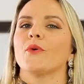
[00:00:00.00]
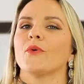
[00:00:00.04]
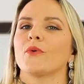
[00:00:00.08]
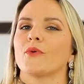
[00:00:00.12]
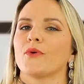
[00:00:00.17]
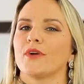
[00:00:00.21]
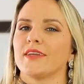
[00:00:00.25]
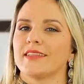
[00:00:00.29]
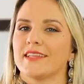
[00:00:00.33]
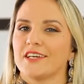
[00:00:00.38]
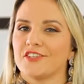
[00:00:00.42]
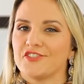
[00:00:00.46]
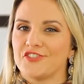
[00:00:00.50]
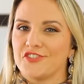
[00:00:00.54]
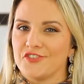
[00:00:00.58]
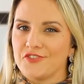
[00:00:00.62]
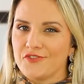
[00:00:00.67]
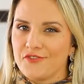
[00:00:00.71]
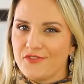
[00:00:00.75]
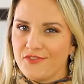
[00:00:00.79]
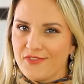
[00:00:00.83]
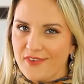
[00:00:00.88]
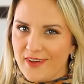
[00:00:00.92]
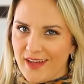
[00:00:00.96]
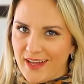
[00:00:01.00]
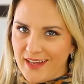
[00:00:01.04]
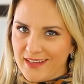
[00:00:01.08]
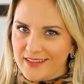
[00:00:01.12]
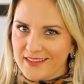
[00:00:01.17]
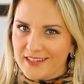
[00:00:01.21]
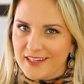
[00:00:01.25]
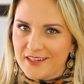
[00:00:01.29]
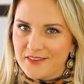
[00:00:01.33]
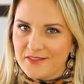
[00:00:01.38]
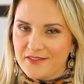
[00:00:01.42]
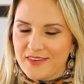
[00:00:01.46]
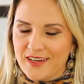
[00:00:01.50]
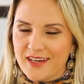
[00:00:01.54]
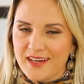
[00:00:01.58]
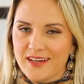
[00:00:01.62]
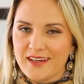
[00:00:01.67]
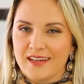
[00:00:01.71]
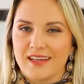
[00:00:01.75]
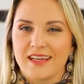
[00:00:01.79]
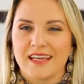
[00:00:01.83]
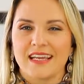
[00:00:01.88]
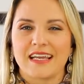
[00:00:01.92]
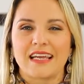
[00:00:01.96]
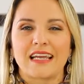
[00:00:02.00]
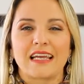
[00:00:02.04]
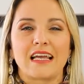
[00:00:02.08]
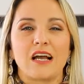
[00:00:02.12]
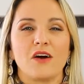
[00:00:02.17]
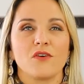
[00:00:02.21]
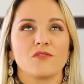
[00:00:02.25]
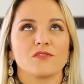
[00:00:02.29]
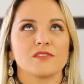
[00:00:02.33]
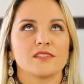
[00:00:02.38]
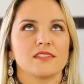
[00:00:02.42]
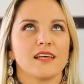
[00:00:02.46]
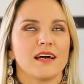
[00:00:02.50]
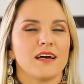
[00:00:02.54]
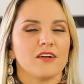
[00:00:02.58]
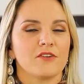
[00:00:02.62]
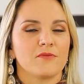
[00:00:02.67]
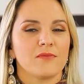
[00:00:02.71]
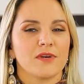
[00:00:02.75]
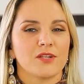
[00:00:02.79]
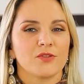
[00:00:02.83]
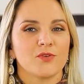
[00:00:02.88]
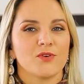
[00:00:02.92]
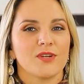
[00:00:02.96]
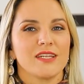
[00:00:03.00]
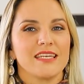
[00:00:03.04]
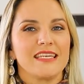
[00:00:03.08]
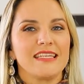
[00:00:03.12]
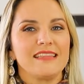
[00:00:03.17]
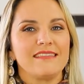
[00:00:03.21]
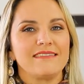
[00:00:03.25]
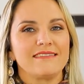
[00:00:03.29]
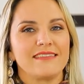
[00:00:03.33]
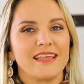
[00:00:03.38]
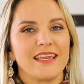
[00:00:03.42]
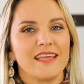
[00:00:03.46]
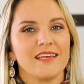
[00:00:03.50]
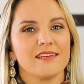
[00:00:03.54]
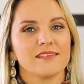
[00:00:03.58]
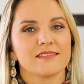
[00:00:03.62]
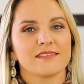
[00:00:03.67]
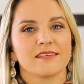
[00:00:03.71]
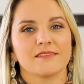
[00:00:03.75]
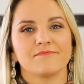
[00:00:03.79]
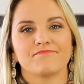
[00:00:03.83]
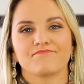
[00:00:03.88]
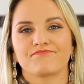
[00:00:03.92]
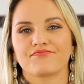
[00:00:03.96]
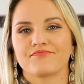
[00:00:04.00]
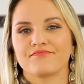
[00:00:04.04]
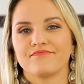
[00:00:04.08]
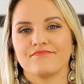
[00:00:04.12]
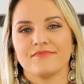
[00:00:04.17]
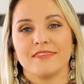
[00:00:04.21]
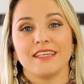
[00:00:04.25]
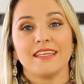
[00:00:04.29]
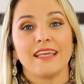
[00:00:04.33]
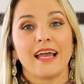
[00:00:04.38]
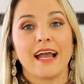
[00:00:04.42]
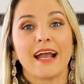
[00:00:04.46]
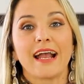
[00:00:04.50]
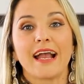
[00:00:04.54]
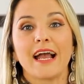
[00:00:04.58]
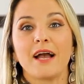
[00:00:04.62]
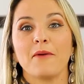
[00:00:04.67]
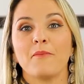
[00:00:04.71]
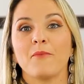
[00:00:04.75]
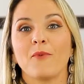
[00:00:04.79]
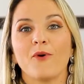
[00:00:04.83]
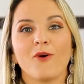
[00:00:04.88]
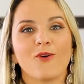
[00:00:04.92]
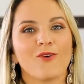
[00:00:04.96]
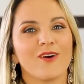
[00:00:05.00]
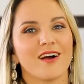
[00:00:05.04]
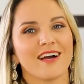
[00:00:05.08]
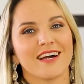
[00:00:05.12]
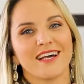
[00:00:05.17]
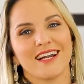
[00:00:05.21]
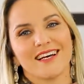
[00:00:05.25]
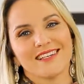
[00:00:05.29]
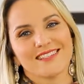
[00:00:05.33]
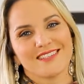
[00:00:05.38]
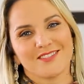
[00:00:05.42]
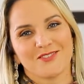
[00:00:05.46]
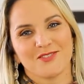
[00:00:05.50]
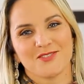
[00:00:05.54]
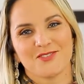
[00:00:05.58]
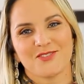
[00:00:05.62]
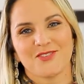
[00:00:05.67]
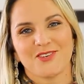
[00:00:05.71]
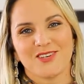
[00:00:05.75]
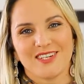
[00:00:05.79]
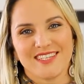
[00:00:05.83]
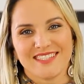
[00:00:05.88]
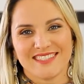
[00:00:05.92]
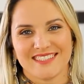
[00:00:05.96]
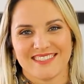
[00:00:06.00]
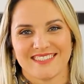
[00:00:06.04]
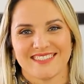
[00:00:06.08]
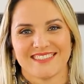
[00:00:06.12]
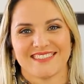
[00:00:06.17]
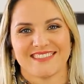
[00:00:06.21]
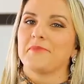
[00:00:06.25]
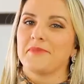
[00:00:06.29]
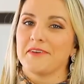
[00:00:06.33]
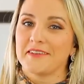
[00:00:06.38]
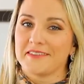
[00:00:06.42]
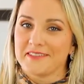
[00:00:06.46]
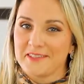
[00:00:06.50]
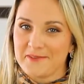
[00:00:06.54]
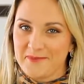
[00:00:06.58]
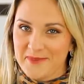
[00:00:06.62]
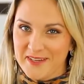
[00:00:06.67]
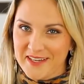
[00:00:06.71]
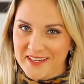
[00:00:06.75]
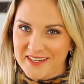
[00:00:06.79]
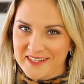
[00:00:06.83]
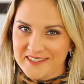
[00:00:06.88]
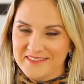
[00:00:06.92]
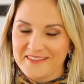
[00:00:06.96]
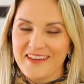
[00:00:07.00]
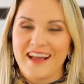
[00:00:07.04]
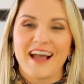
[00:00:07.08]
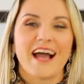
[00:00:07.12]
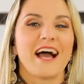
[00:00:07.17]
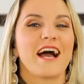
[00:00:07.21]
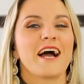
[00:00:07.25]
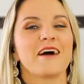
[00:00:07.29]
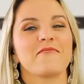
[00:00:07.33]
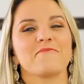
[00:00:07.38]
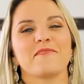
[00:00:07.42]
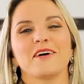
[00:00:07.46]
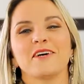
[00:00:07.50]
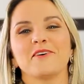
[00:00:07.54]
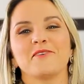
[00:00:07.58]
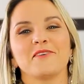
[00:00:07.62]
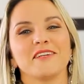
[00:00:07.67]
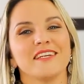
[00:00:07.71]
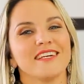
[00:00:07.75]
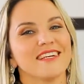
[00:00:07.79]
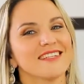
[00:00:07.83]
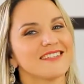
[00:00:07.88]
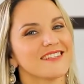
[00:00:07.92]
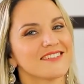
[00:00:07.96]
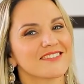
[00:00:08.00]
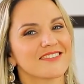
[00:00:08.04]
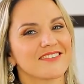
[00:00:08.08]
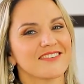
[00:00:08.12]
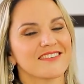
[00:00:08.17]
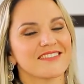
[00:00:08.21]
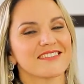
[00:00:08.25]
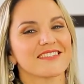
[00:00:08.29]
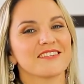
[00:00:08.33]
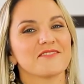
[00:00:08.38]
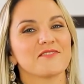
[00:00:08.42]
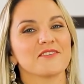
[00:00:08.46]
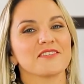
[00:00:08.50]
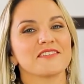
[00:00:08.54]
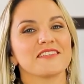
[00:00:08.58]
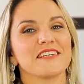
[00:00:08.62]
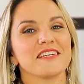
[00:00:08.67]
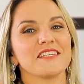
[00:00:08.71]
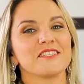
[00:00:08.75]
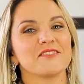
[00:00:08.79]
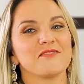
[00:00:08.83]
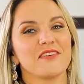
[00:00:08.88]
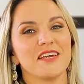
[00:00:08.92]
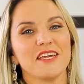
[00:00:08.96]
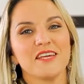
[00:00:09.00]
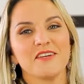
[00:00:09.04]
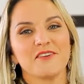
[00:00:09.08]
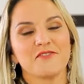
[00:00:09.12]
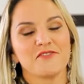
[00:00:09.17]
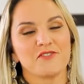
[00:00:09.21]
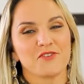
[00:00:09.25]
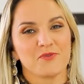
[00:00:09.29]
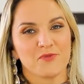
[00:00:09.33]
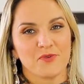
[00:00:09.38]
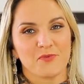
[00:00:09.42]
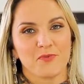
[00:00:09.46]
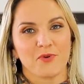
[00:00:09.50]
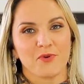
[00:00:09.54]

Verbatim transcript: o coitadinho vai travar, causar uma dor intensa e acabou com a graça dos dois. Perceberam? A maioria das coisas que vocês veem em filme